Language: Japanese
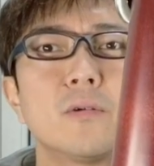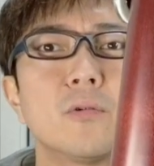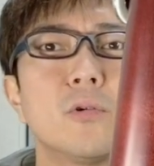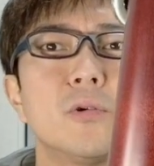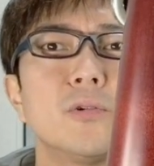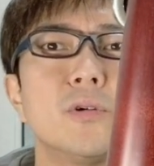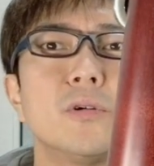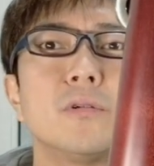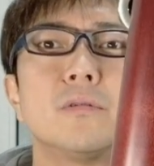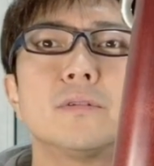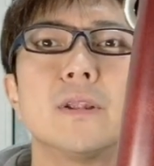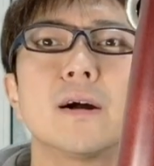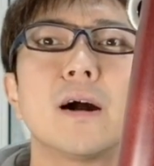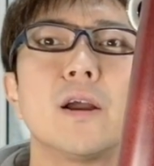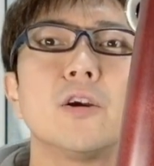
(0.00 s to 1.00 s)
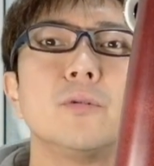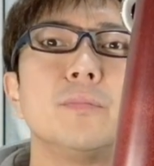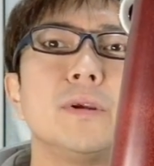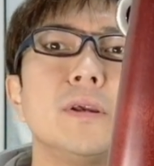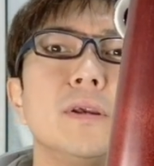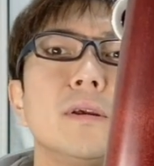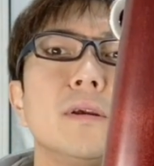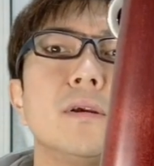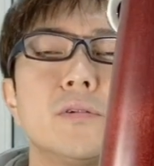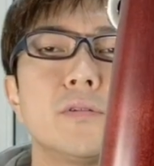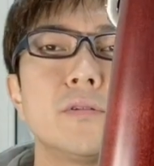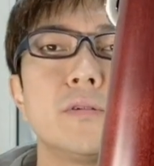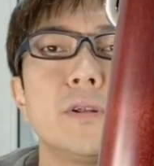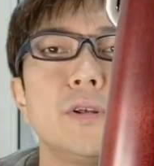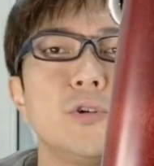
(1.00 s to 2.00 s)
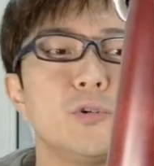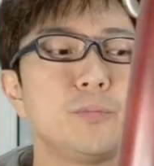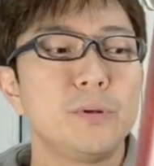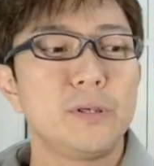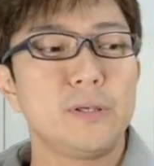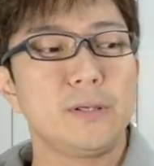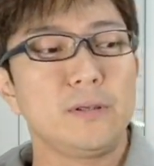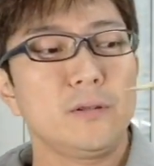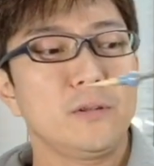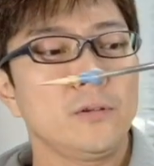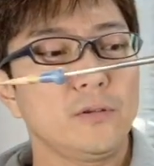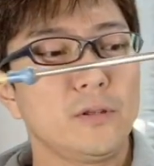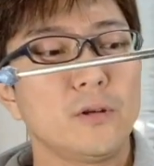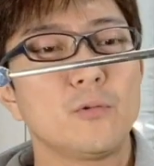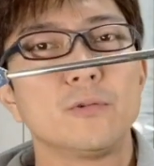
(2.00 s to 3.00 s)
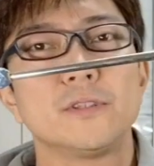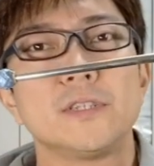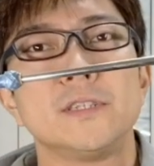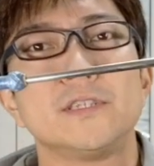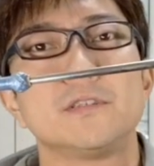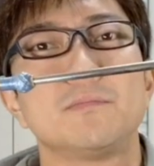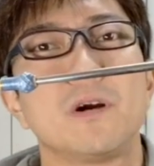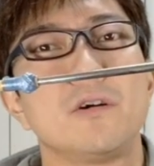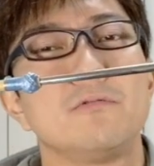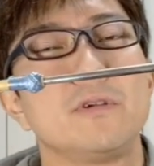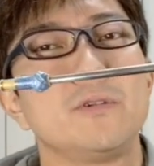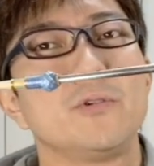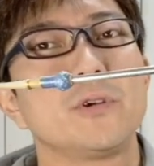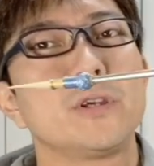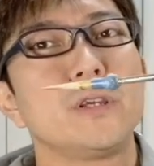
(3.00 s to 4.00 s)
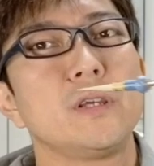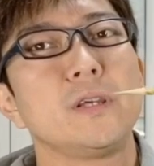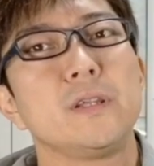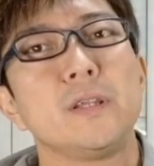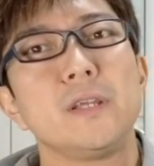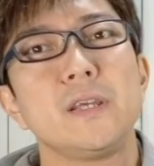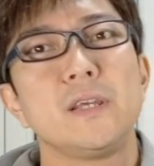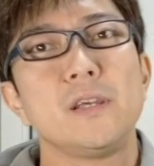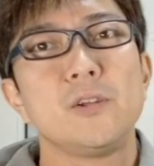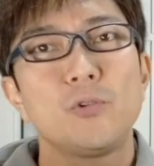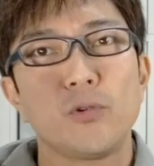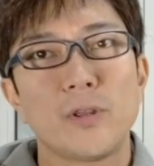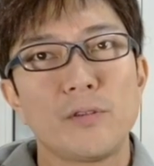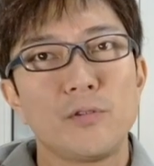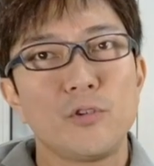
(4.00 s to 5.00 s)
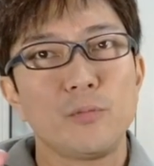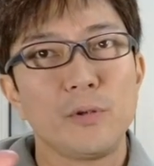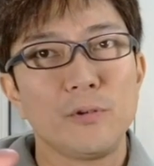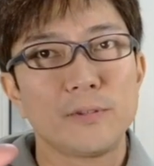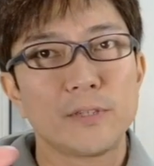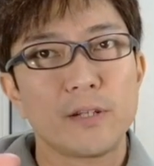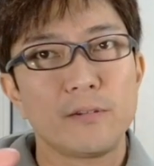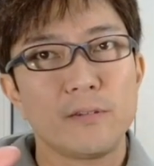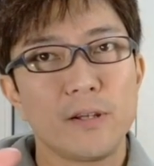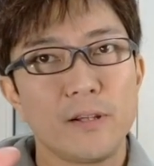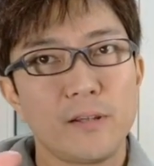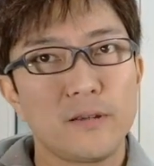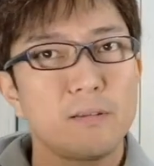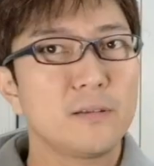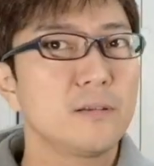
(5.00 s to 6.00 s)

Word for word: この中指、薬指、で、こっち一番上のキーに人差し指をつけるだけです。